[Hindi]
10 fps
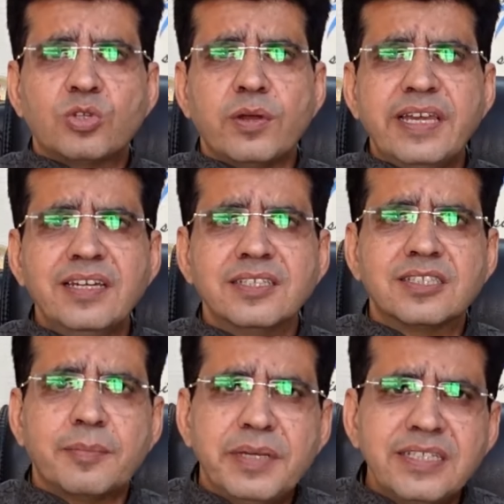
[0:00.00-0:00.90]
तो इन
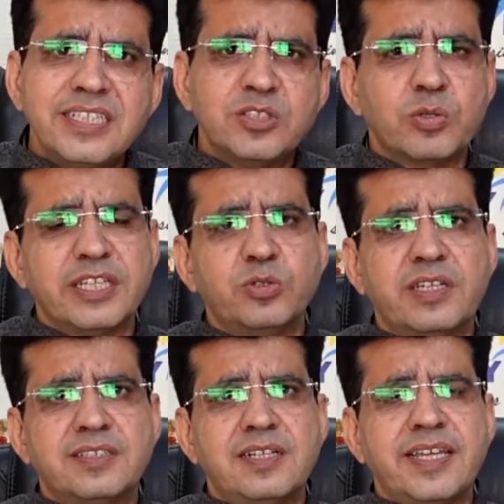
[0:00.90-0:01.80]
सभी चीज़ों के जो
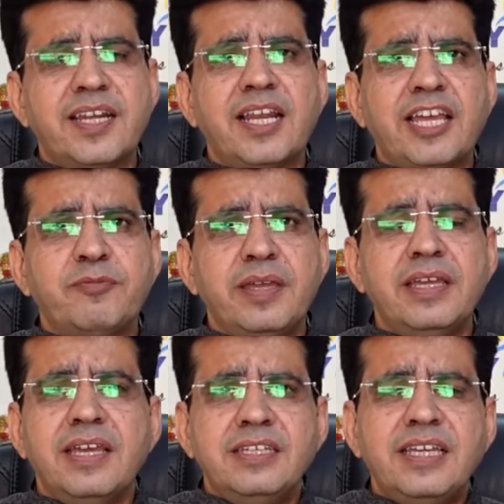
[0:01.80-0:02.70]
रिजल्ट है ना लाइफ
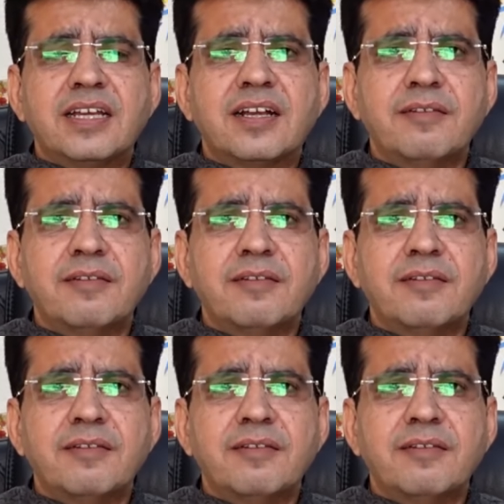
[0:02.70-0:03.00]
में ये